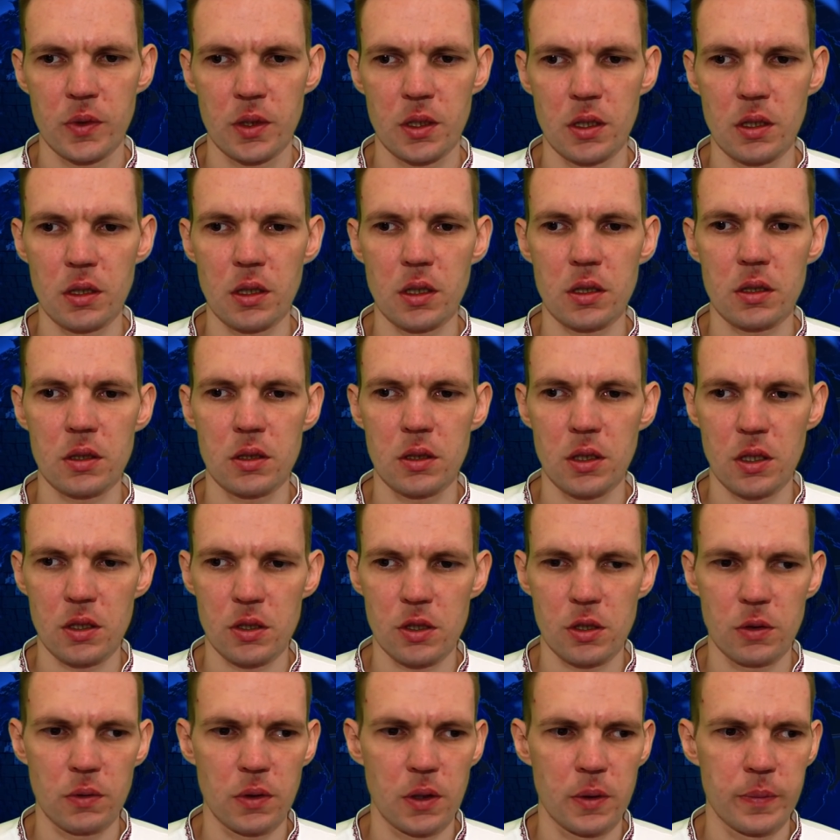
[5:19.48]
Делать
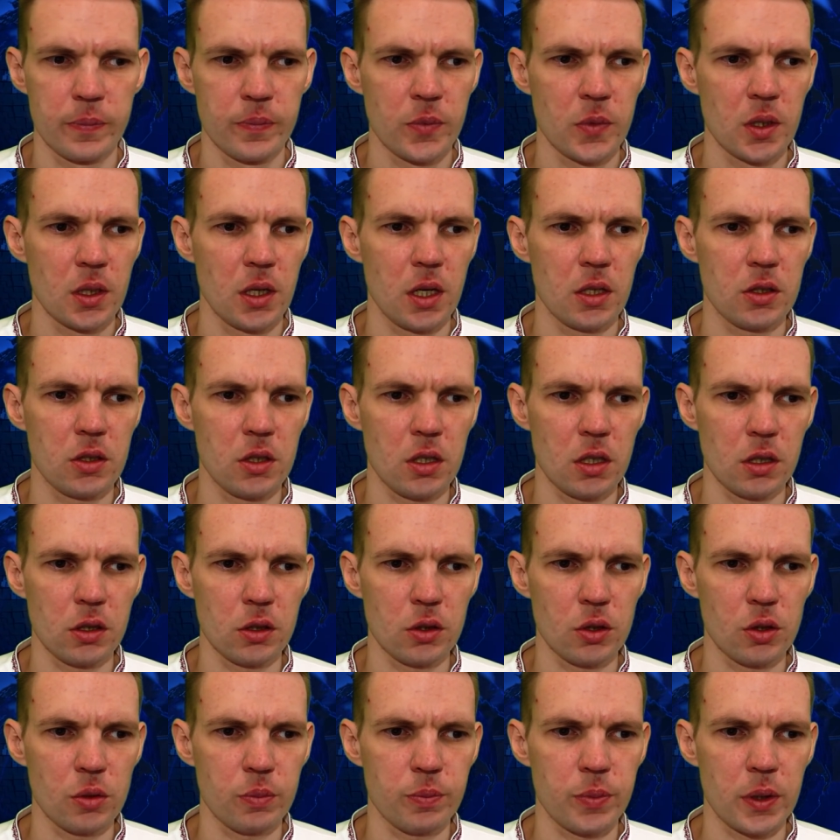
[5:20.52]
нечего – Одел
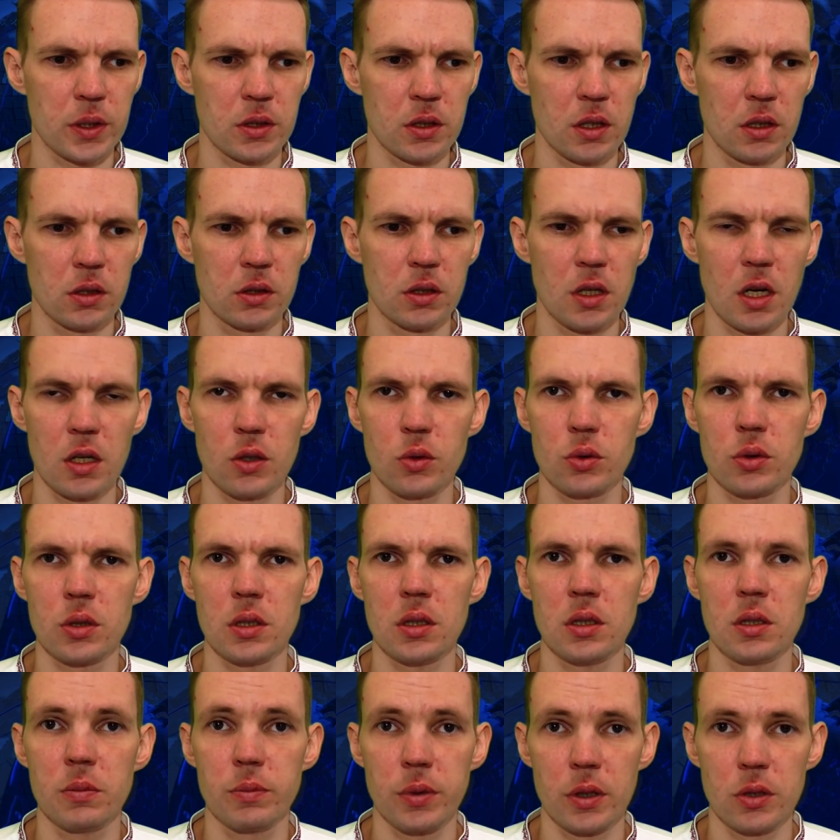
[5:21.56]
ее, поднял на
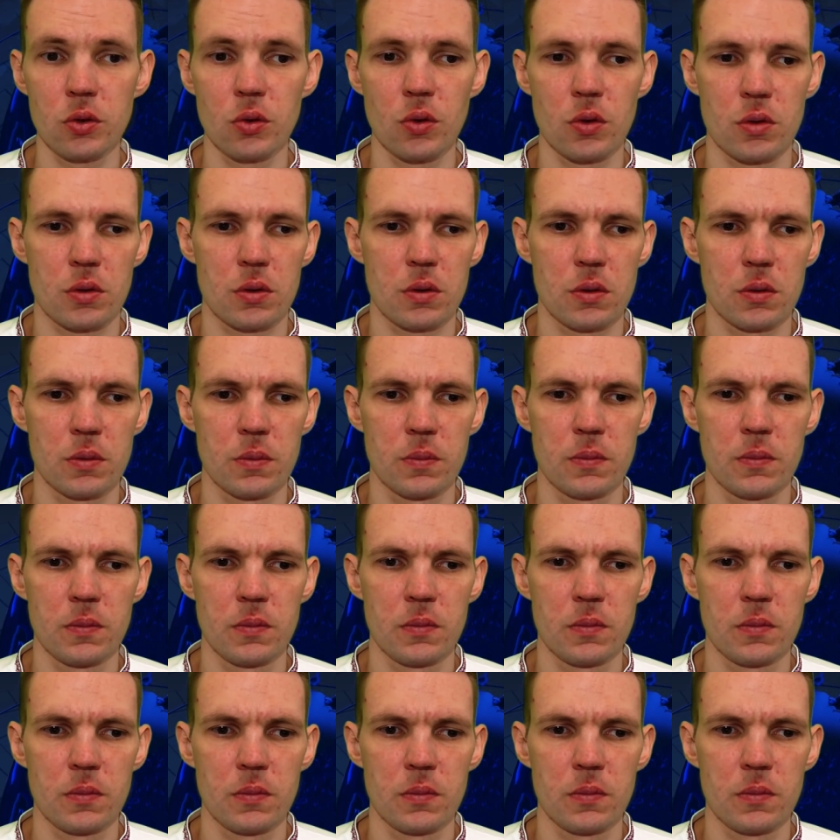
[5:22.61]
руки и понес.